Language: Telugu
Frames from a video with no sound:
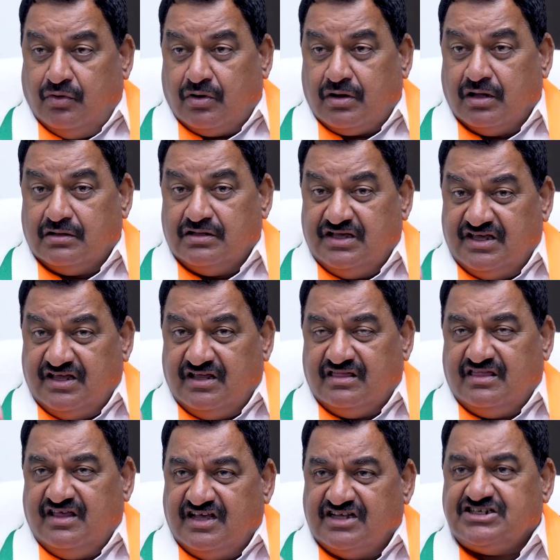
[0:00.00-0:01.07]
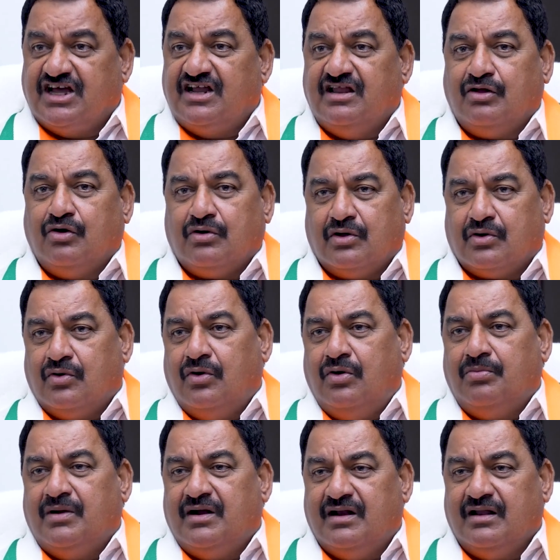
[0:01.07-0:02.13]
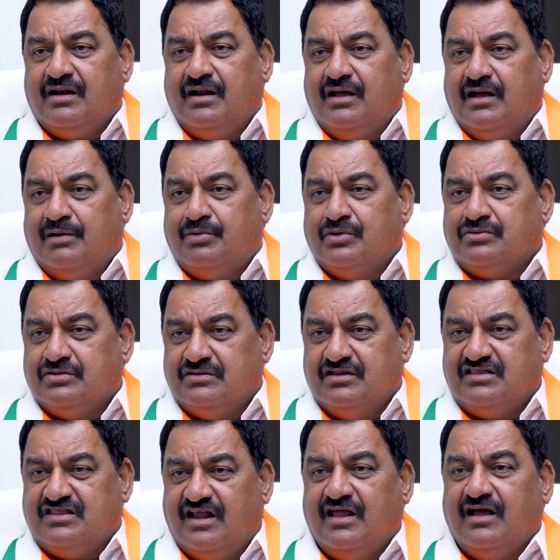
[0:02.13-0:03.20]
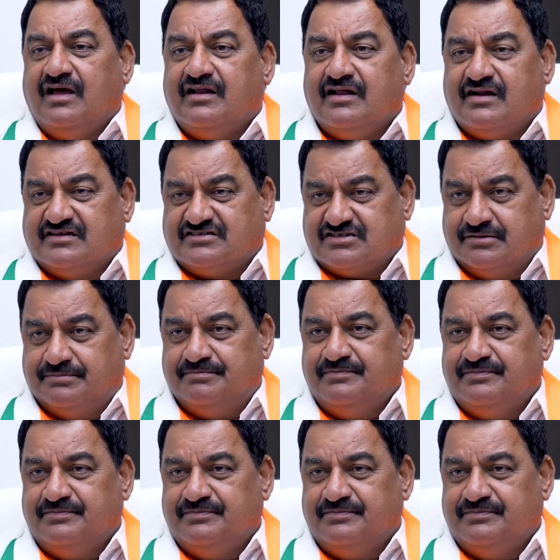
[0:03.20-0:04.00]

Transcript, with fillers: ఒక ఈ దేశానికి ఒక రోల్ మోడల్ కాబోతుంది తెలంగాణ రాష్ట్రం